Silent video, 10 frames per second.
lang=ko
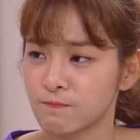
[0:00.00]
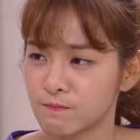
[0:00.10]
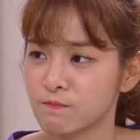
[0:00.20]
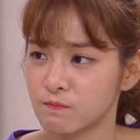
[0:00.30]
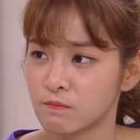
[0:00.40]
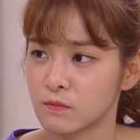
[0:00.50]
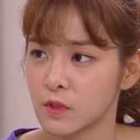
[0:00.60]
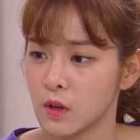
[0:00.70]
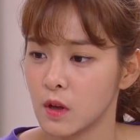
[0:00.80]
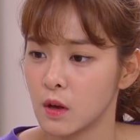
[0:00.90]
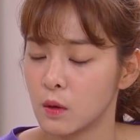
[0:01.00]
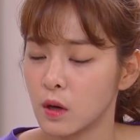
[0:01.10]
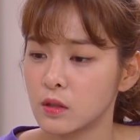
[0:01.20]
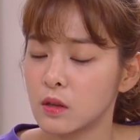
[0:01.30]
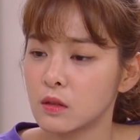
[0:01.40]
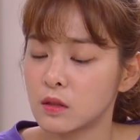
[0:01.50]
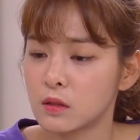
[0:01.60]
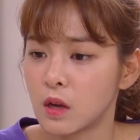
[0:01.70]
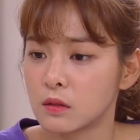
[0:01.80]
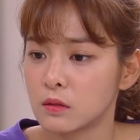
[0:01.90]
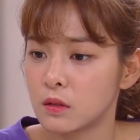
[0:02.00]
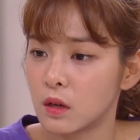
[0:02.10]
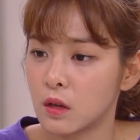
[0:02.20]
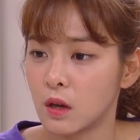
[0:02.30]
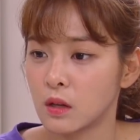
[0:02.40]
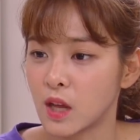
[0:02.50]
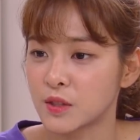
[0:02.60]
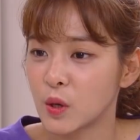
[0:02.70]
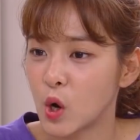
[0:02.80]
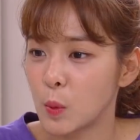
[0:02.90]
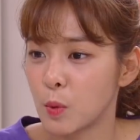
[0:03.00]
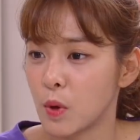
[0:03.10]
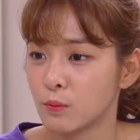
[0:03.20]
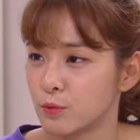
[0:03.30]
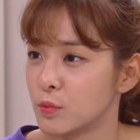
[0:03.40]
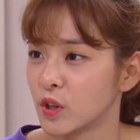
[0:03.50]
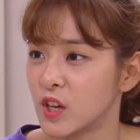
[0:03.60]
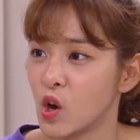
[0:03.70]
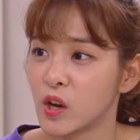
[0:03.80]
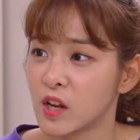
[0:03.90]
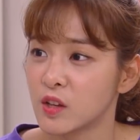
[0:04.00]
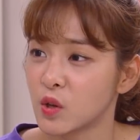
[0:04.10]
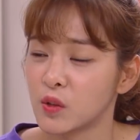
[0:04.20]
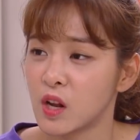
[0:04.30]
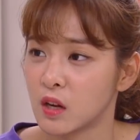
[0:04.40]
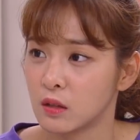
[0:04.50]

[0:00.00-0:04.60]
응. 확실하지는 않은데 낯선 걸 보면 분명 기억 잃기 전에 일